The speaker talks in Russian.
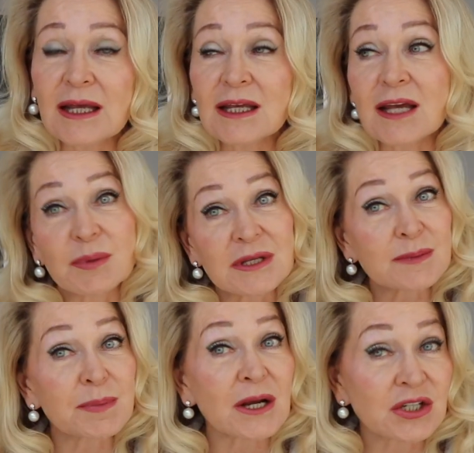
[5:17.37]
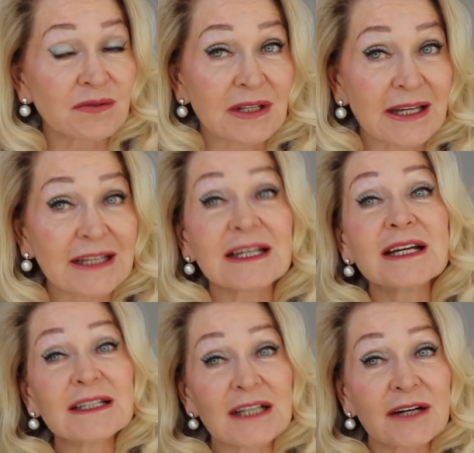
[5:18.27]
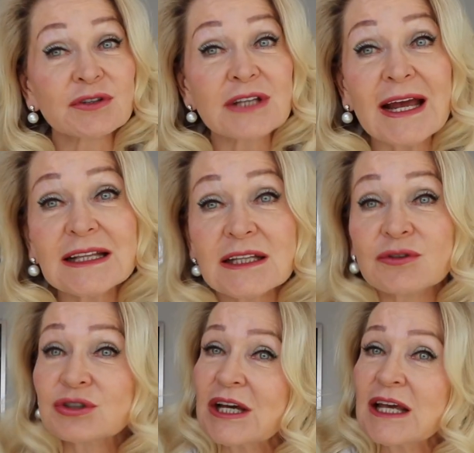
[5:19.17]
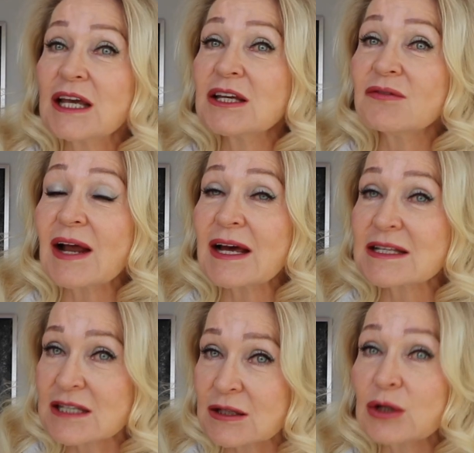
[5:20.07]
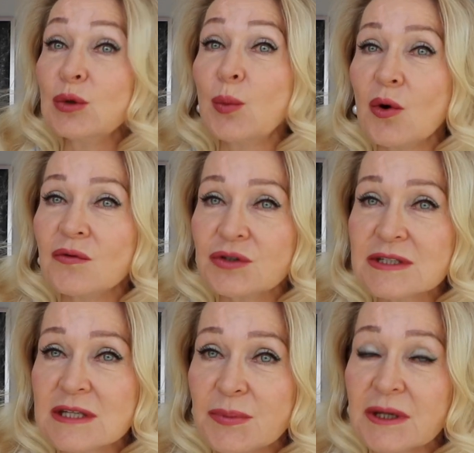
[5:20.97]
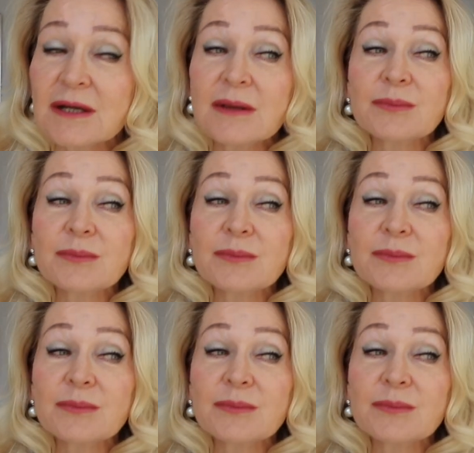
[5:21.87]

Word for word: Я бы не спрашивала это. Так вот это вот и является любовью к себе.